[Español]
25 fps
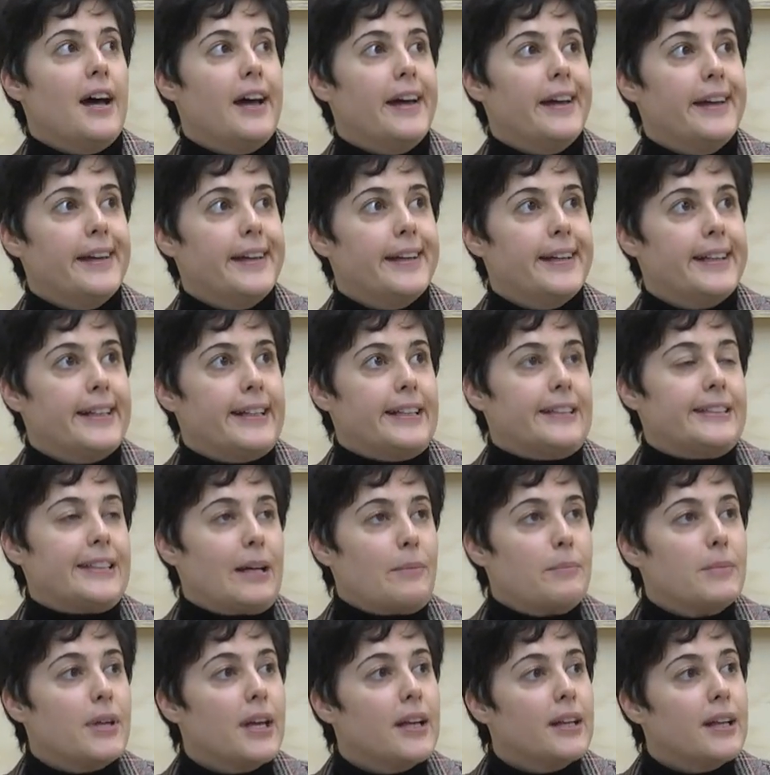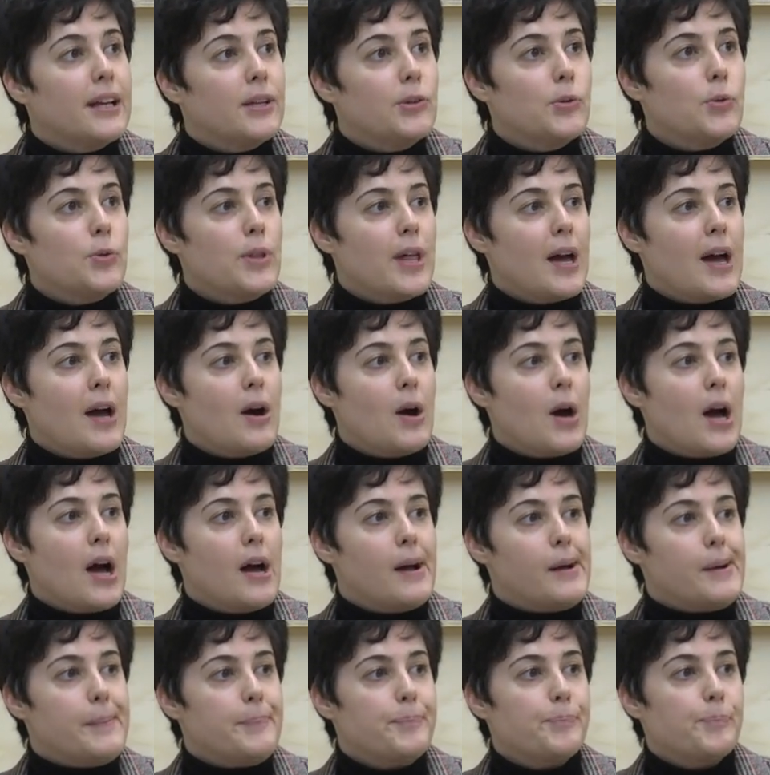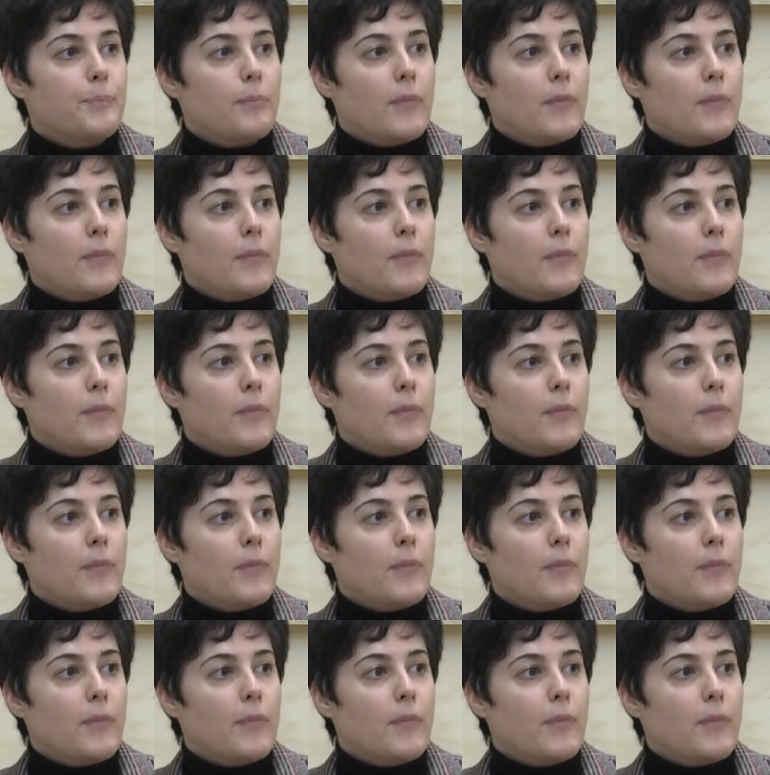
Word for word: Eh, también ayuda a